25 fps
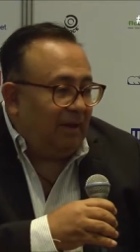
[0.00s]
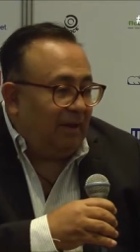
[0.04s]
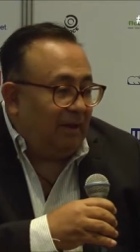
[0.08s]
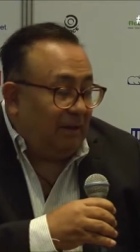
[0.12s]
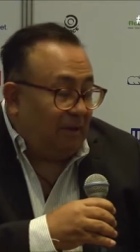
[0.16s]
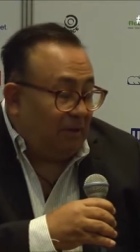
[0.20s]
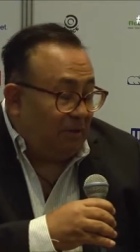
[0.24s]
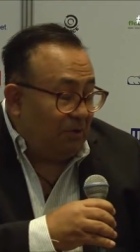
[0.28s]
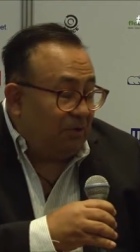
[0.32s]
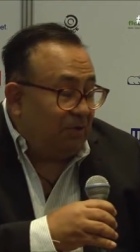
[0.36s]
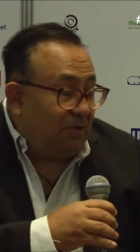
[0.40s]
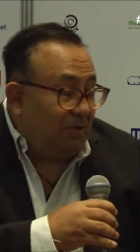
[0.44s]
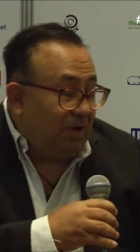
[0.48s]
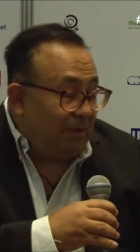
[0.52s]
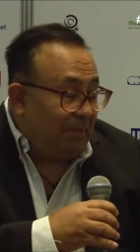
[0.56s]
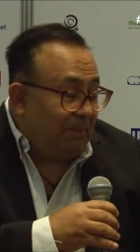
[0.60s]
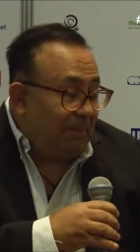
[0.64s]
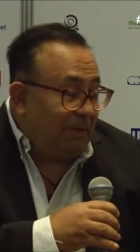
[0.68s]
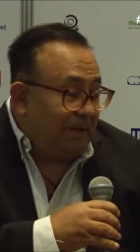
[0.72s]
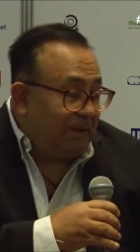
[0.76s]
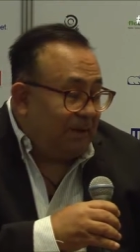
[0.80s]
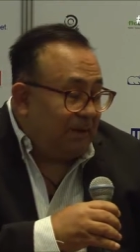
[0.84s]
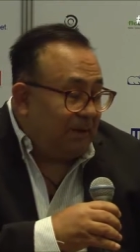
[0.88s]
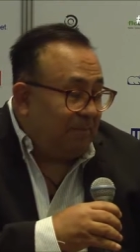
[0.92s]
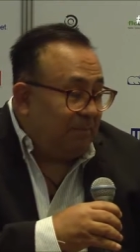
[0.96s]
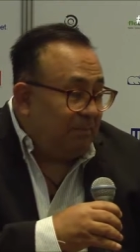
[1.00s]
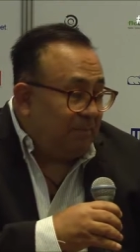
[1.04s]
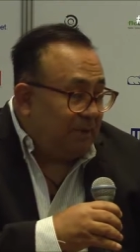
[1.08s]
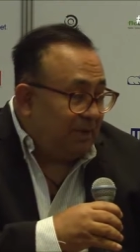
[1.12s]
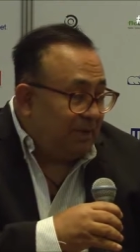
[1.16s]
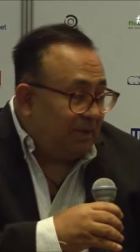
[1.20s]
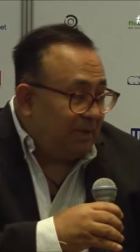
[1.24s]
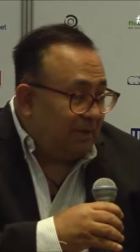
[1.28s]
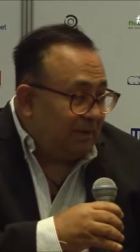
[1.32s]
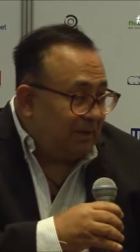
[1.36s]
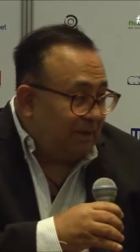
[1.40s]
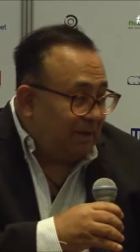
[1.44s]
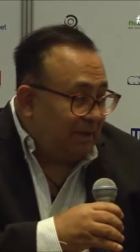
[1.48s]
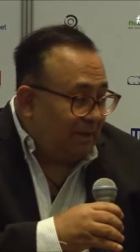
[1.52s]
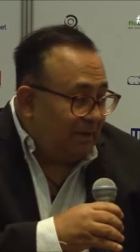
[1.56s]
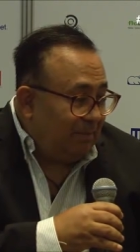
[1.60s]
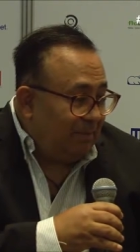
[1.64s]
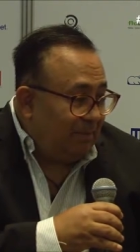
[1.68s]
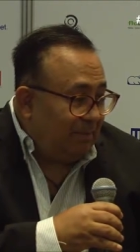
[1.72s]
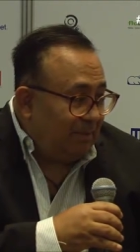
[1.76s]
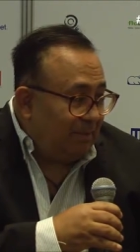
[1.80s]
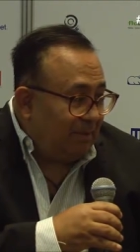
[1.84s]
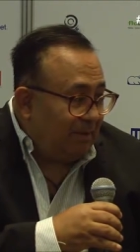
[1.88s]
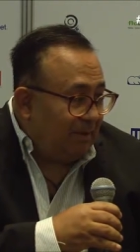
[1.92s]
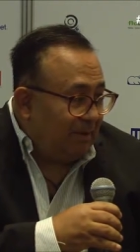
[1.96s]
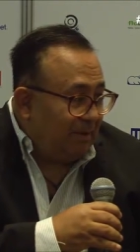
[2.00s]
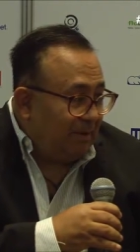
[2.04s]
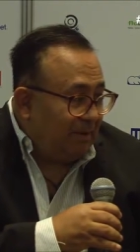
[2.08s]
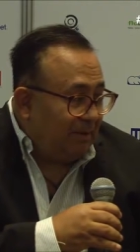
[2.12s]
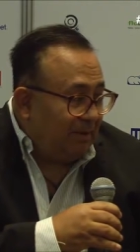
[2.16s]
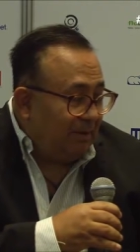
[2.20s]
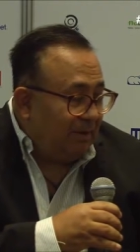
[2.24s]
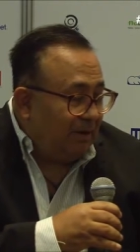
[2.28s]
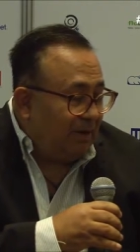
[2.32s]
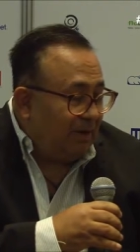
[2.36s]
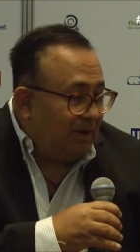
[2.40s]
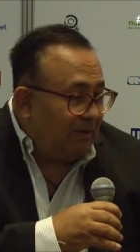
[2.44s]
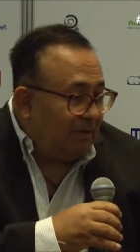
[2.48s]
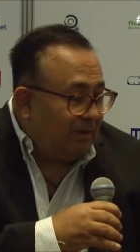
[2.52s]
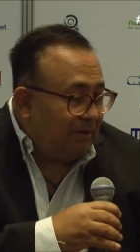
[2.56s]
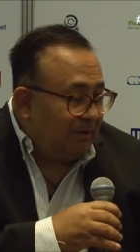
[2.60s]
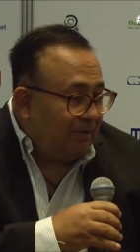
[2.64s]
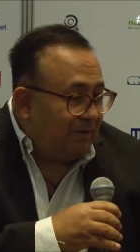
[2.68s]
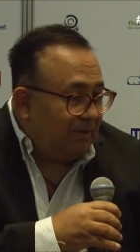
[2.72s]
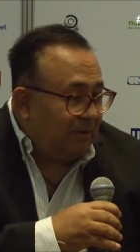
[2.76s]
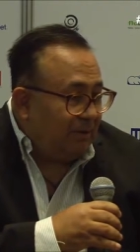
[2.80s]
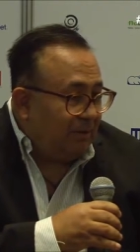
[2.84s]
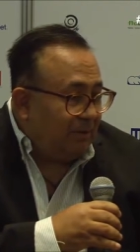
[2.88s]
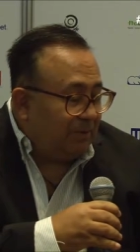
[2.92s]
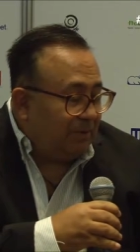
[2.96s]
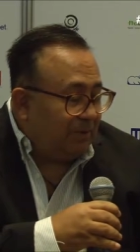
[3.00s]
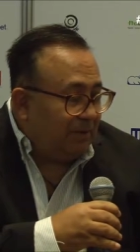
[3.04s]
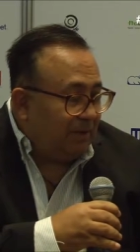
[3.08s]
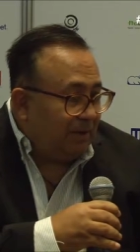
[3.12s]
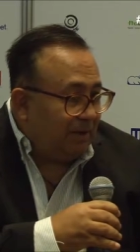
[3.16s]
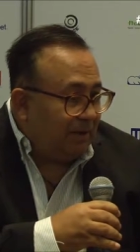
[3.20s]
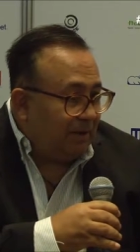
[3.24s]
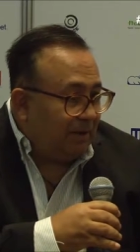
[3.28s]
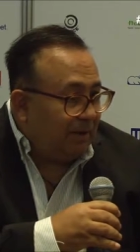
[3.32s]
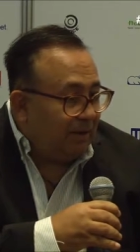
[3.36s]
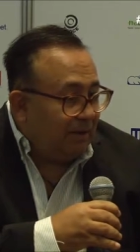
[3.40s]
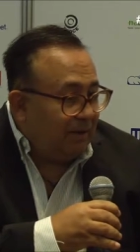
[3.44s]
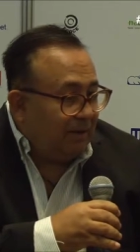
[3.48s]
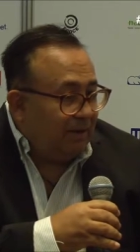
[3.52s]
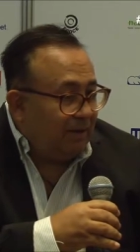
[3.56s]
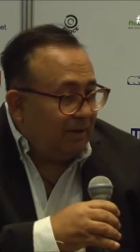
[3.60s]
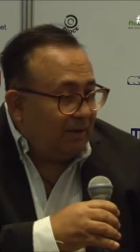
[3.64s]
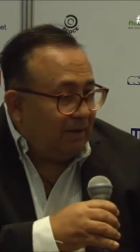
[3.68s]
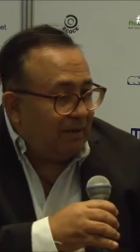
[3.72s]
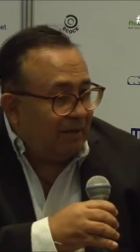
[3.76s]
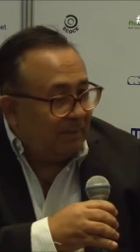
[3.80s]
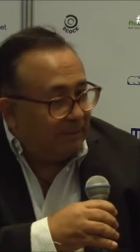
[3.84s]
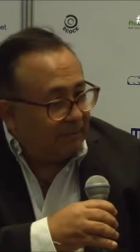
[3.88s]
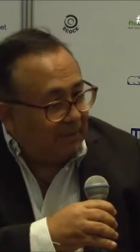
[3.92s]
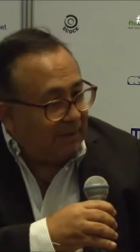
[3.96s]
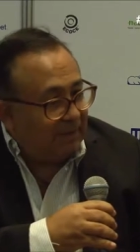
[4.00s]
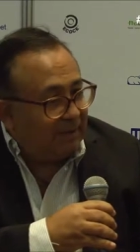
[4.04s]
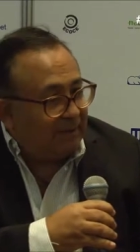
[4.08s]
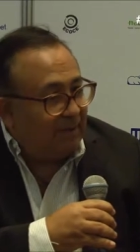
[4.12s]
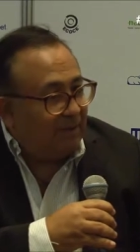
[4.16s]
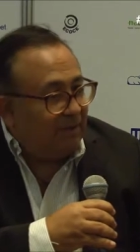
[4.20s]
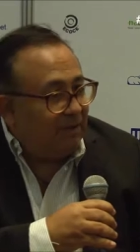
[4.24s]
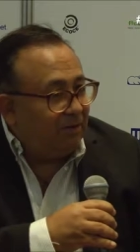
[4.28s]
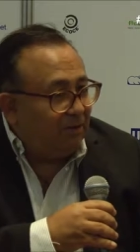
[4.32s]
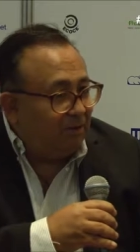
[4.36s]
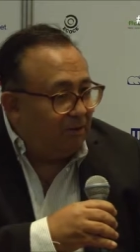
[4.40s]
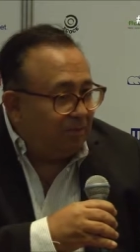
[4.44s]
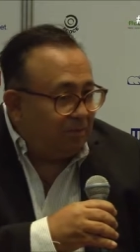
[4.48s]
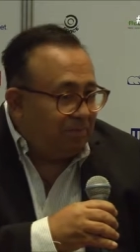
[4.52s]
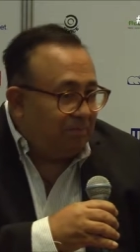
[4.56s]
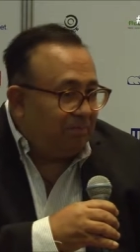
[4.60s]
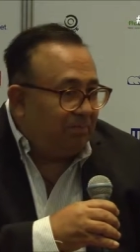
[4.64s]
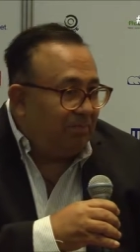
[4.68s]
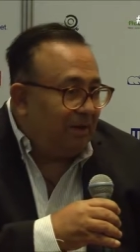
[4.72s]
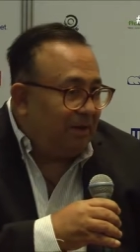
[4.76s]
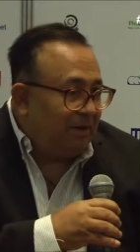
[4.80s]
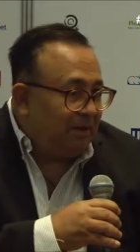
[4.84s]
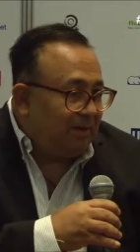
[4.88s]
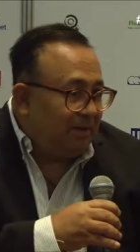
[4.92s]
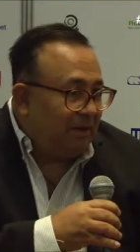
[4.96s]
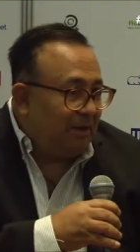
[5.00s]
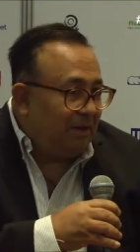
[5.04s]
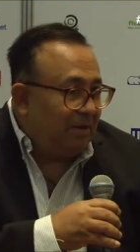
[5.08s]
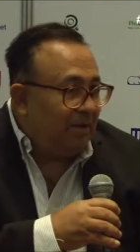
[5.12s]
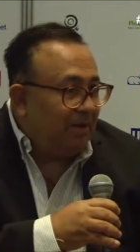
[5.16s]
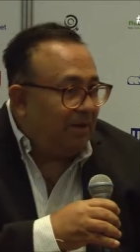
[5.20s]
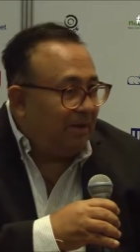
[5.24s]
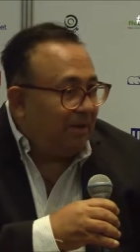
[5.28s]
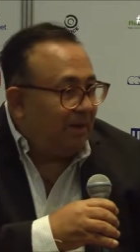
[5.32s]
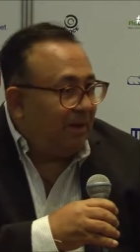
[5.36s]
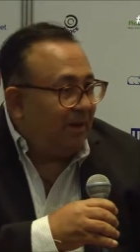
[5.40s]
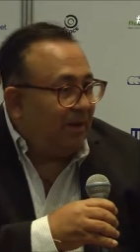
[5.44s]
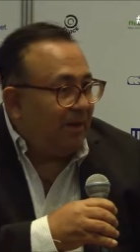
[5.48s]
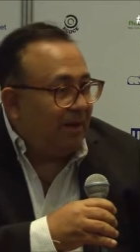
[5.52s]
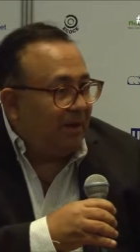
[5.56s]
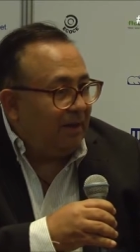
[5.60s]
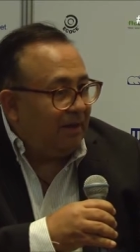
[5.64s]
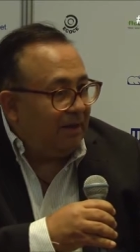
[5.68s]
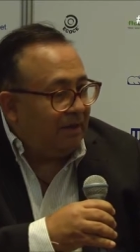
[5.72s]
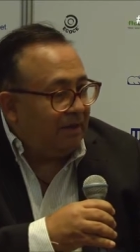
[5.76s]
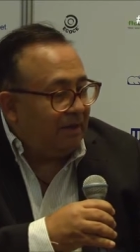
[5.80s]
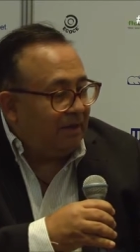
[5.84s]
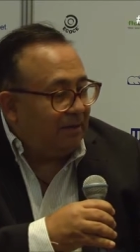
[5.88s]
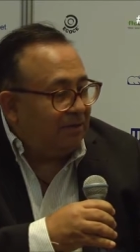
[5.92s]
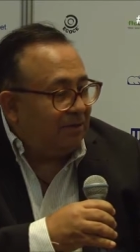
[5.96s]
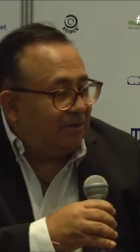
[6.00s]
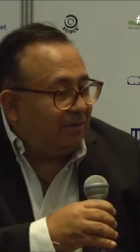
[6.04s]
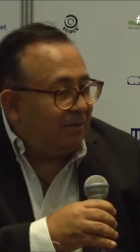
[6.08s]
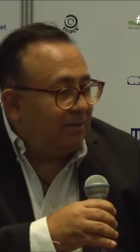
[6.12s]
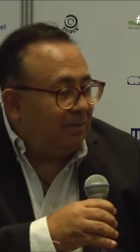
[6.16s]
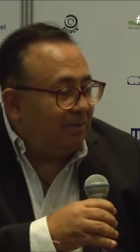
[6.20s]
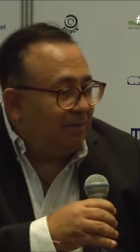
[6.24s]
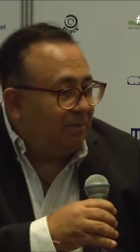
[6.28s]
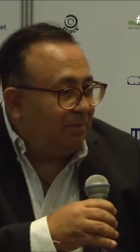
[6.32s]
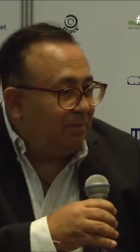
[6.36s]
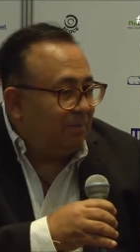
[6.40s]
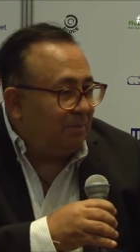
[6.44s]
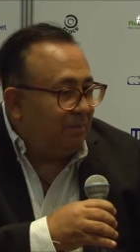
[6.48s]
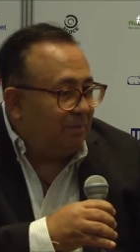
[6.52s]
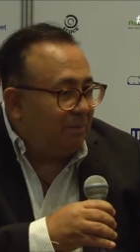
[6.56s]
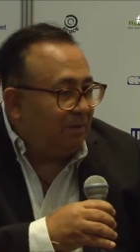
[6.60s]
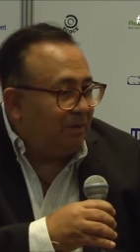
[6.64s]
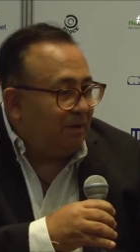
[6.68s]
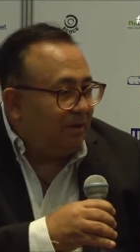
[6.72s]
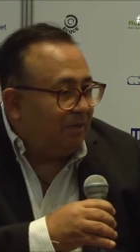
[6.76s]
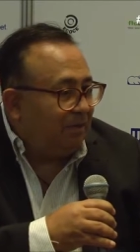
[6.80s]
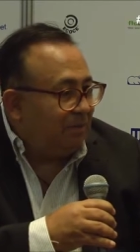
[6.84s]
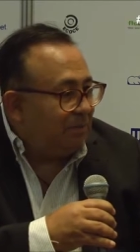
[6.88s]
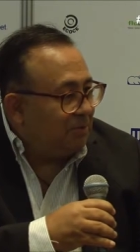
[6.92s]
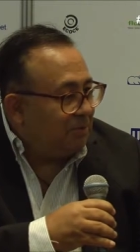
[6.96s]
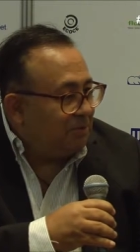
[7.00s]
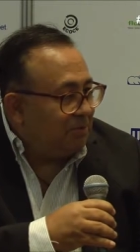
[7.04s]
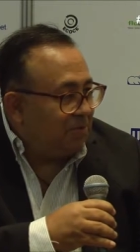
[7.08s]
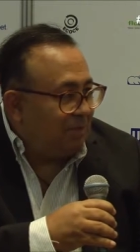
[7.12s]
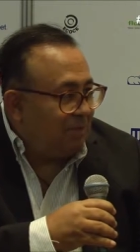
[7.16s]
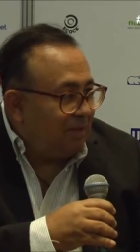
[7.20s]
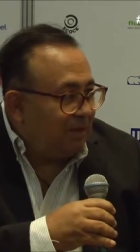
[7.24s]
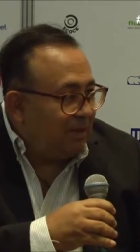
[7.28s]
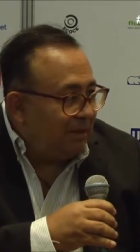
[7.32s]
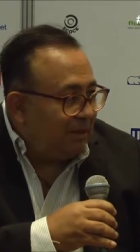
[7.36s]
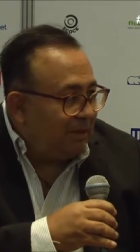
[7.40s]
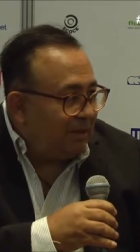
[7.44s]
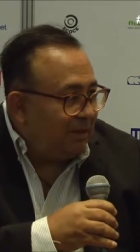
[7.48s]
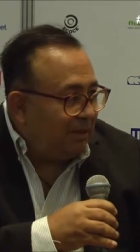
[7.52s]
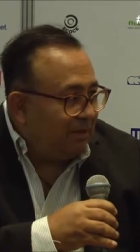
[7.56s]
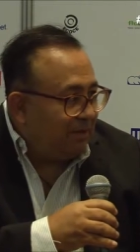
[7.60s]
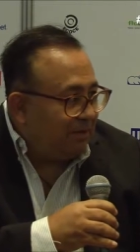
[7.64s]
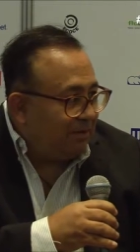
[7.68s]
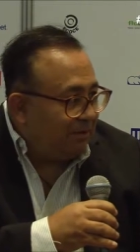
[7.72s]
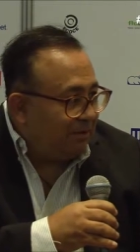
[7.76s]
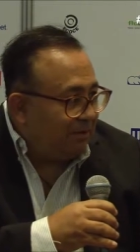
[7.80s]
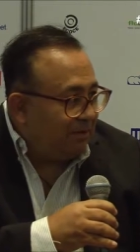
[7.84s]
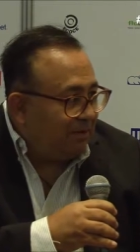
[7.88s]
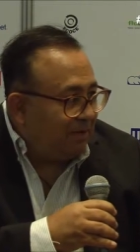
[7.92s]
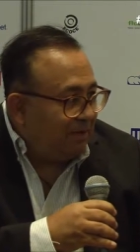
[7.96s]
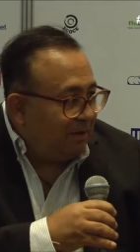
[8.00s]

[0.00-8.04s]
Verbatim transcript: incluso la parte ambiental, porque en lugar de tener una botella de PET que yo me deshago de ella cada rato, tengo un pod que es mucho más ligero